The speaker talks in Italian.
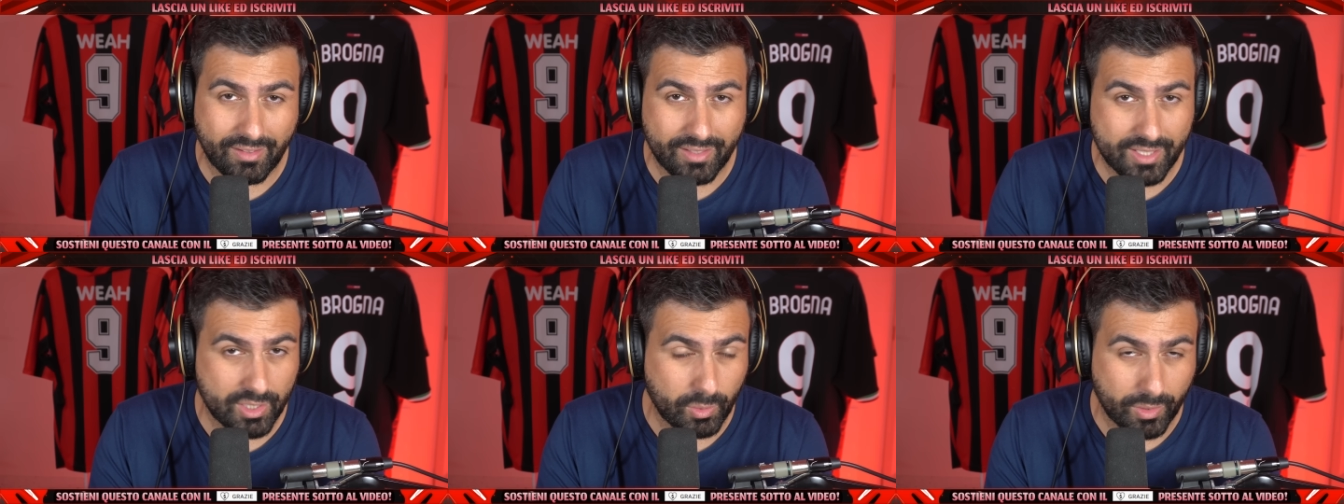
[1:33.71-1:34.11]

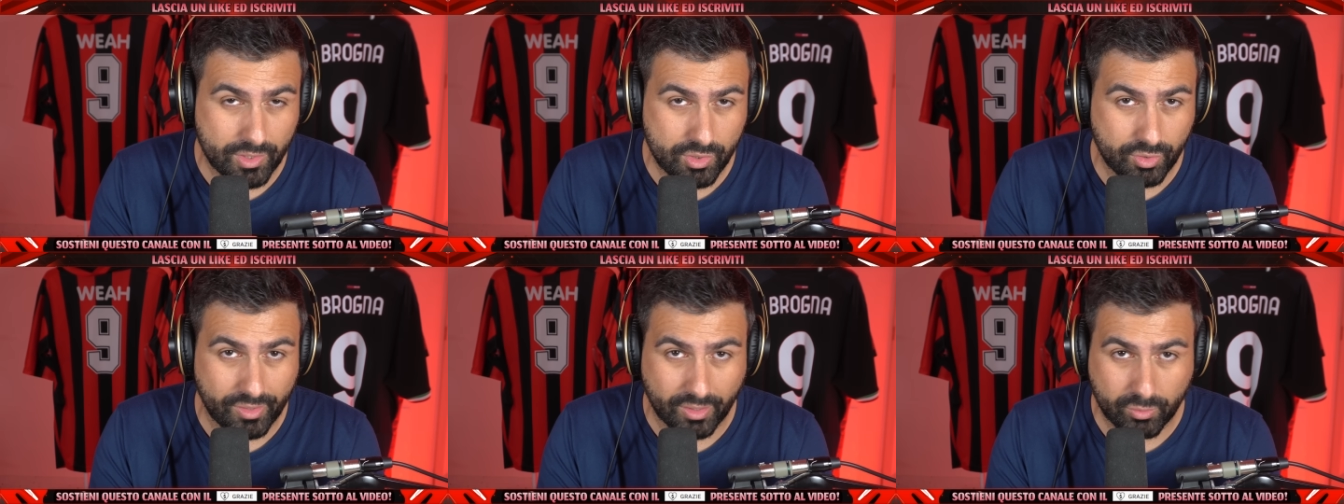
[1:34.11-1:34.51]
le,
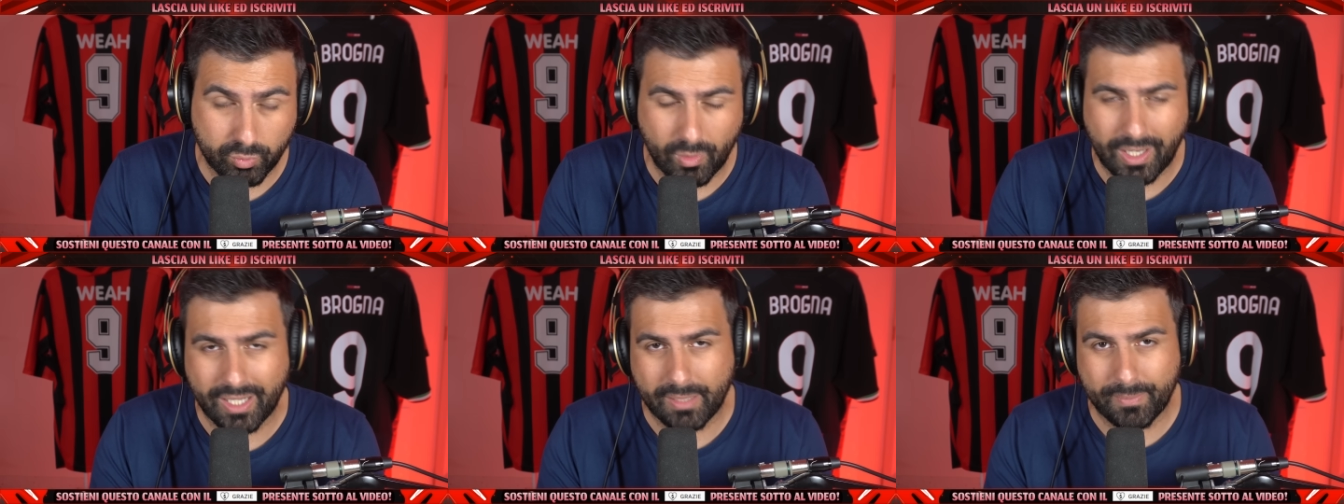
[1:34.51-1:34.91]
situazioni
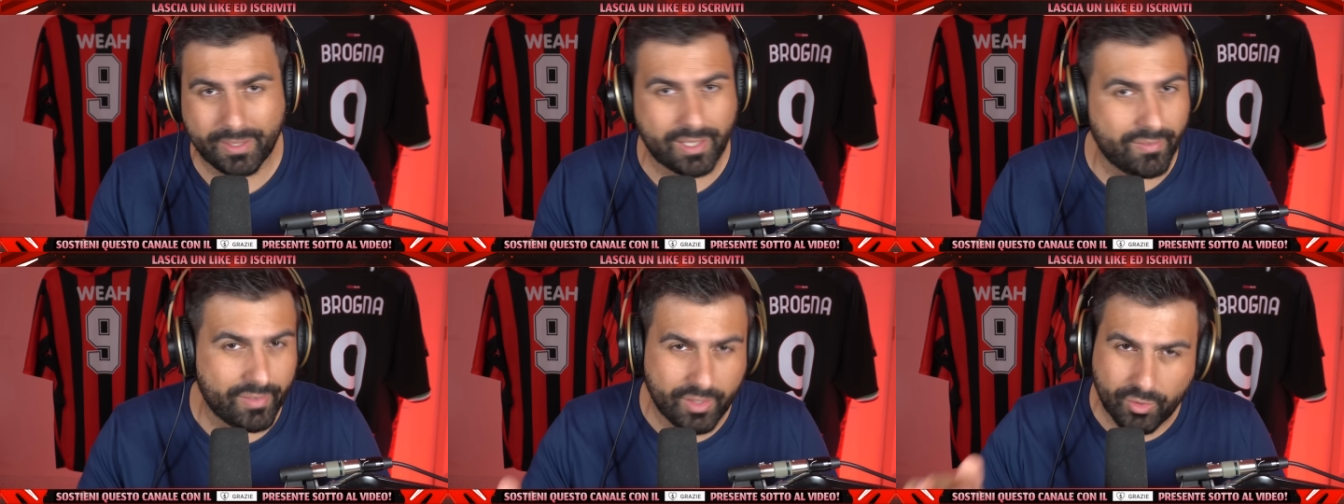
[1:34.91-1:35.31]
attuali,
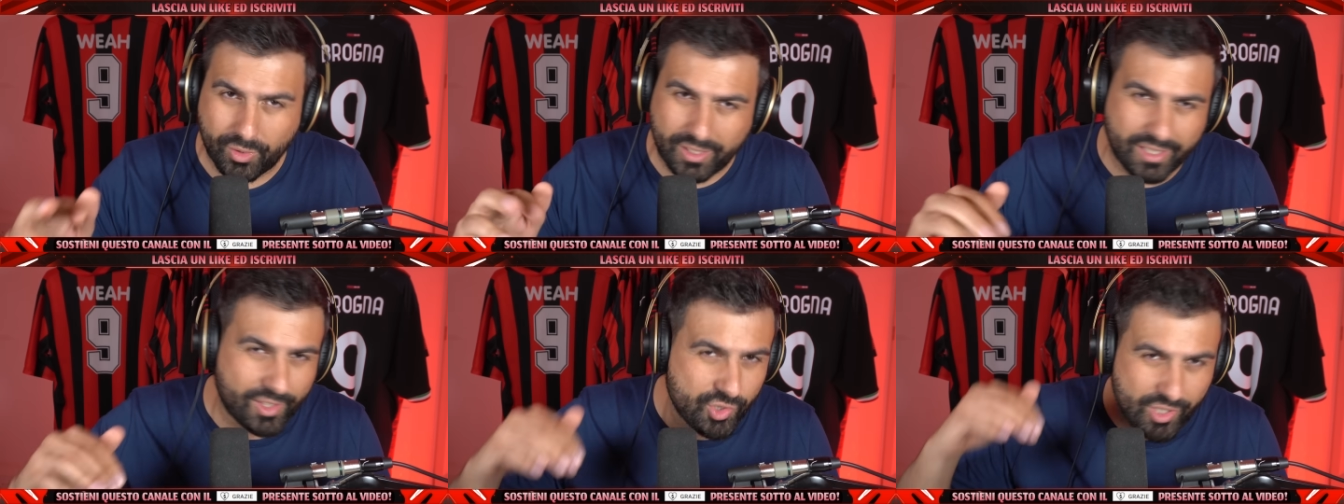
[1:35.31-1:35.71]
perché vi
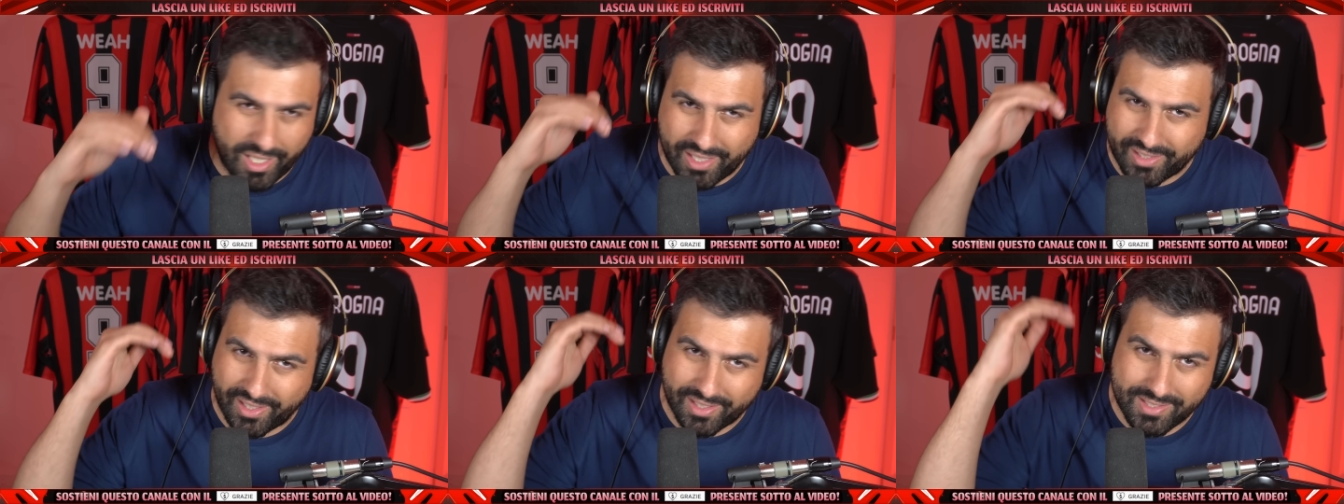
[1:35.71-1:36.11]
ricordate c'era
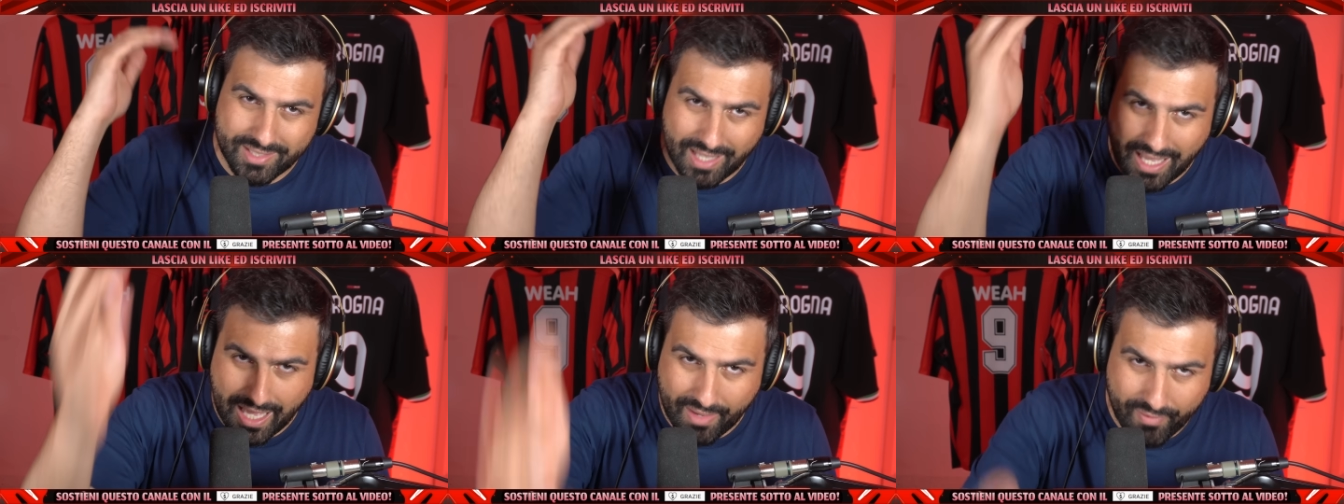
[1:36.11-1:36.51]
anche
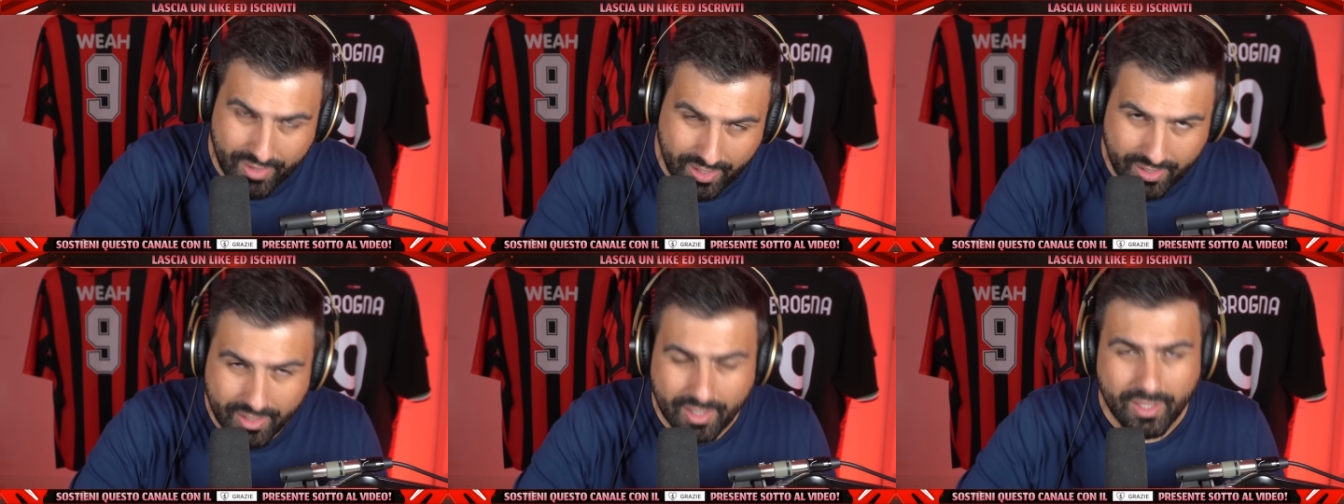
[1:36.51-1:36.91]

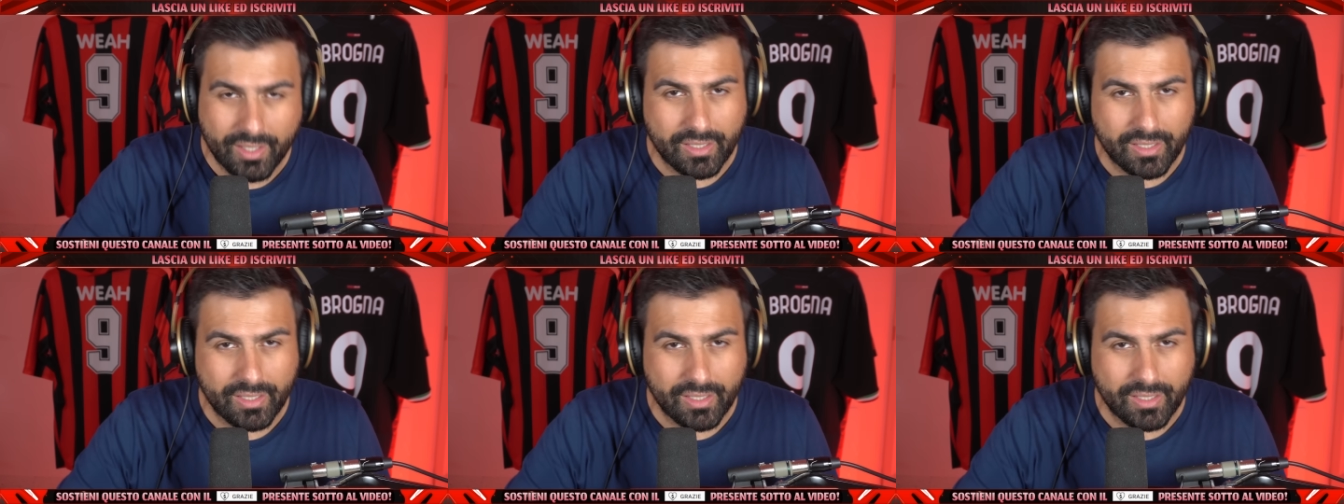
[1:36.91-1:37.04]
Xavi